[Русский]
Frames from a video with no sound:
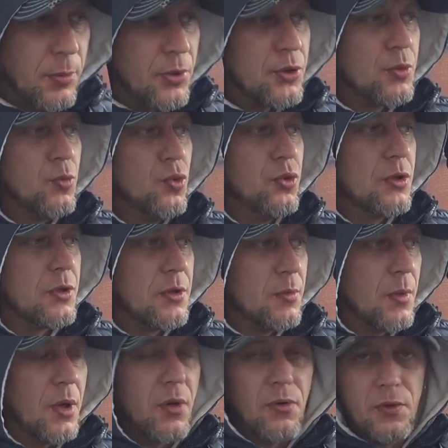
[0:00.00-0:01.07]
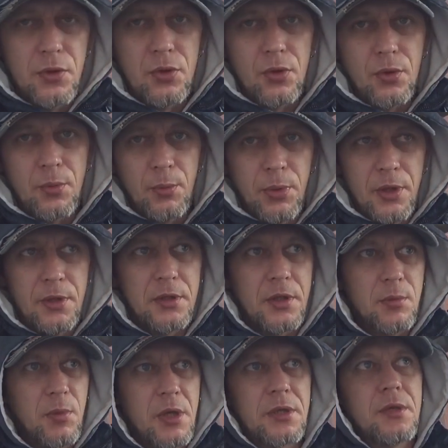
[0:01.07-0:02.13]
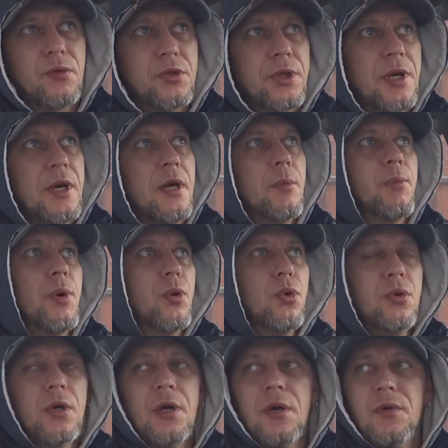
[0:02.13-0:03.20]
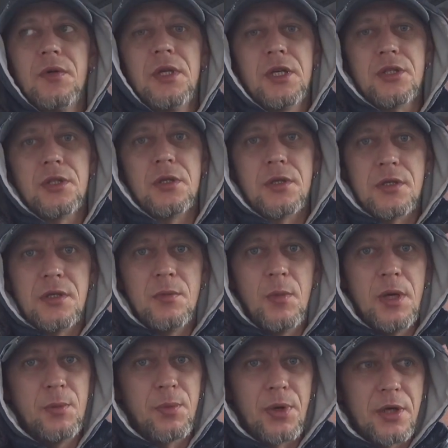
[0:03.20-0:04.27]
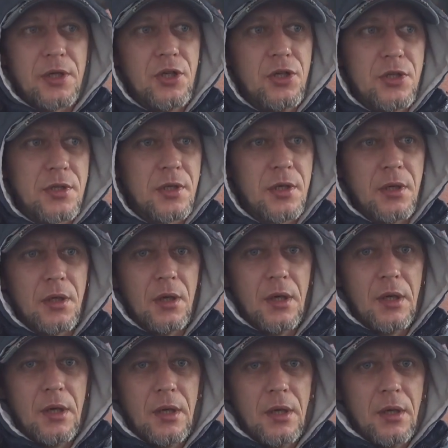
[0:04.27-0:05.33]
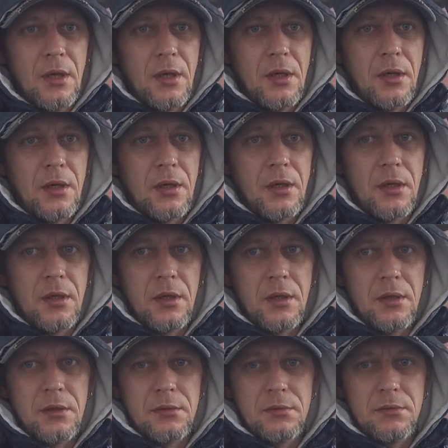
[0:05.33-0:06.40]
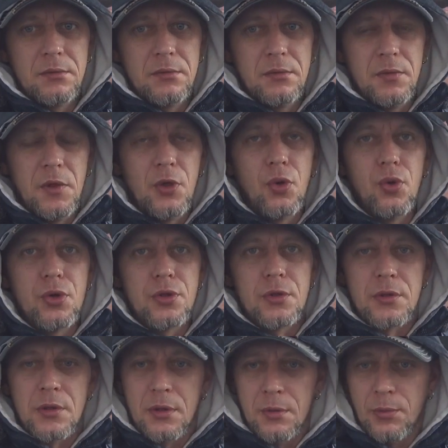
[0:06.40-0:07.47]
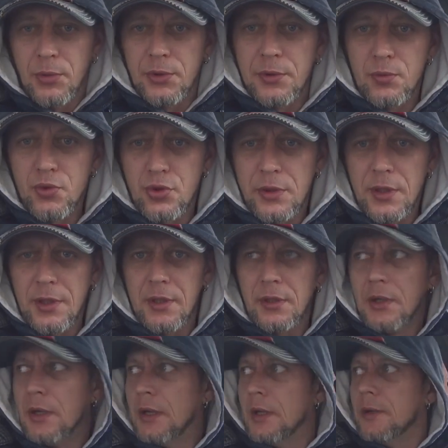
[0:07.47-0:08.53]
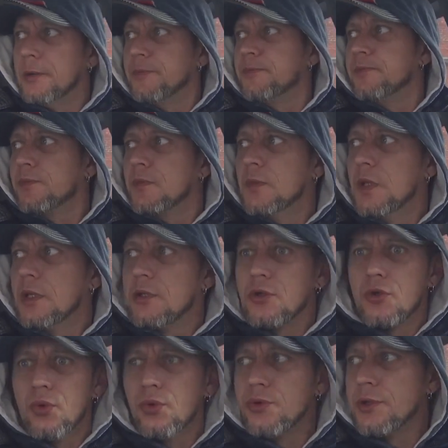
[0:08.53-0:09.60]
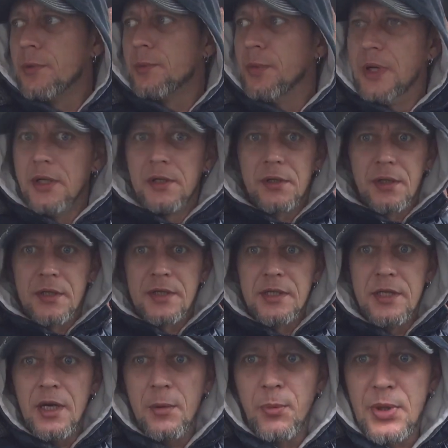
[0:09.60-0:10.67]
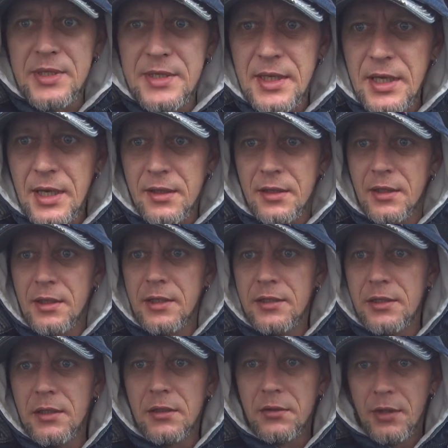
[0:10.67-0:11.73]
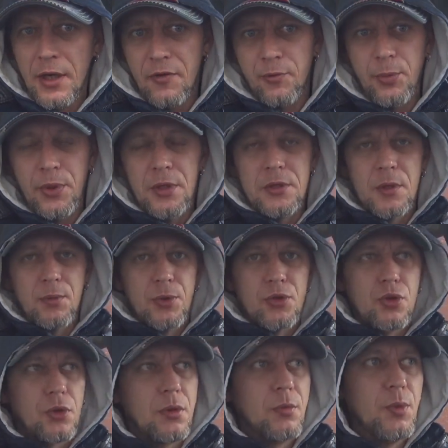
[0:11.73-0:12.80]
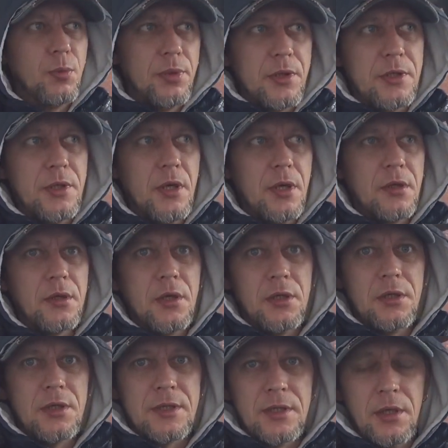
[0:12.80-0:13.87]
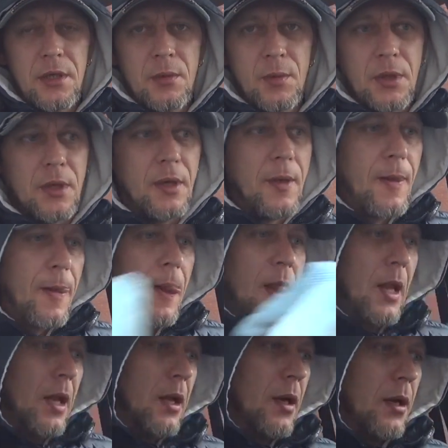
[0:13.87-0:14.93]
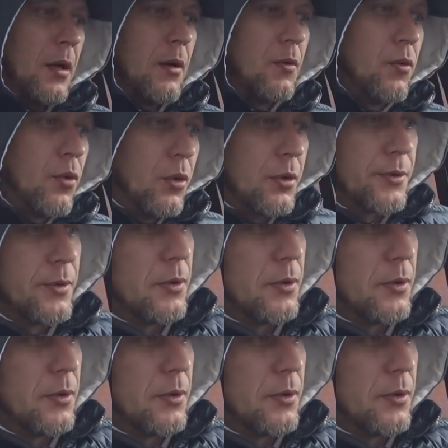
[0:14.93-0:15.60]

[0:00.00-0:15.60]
почему не снимаю видео. Блин, ребята, вот такая погода говняшная, снимать практически э, не хочется, потому что нет солнца, блин, этот снег постоянно летит. Да и в принципе, что-то мы присели на эти стримы. Вот.